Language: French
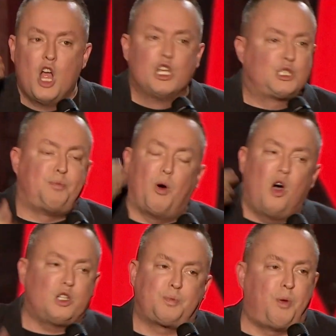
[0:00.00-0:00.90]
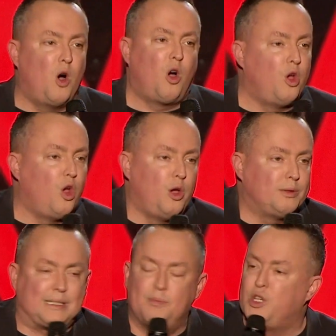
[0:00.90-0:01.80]
c'est pas, un
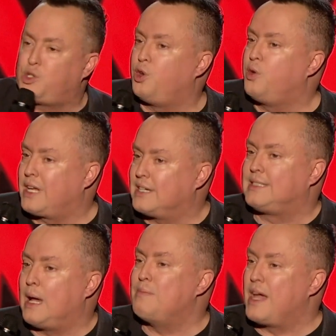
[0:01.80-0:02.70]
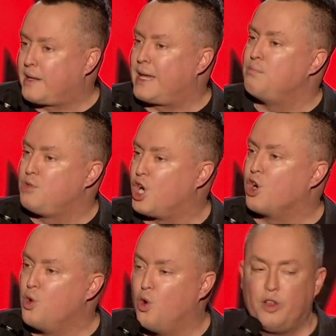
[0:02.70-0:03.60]
petit monsieur qui ressemble à Kim
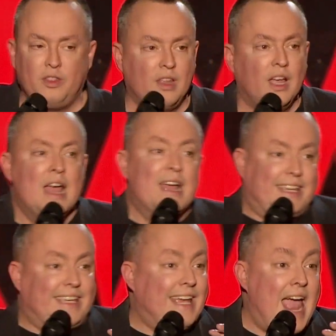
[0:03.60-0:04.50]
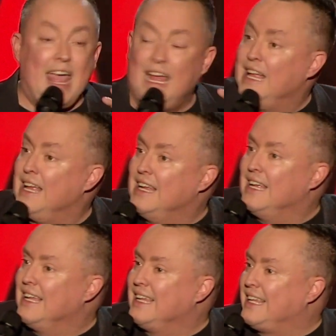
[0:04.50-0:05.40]
Jong-un qui,
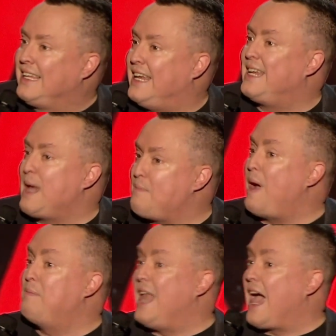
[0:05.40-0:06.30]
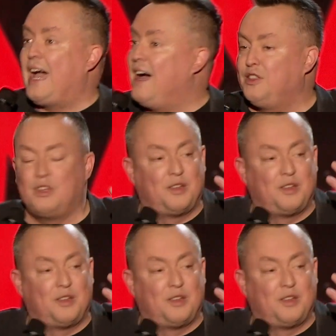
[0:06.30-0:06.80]
qui, est capable de la rendre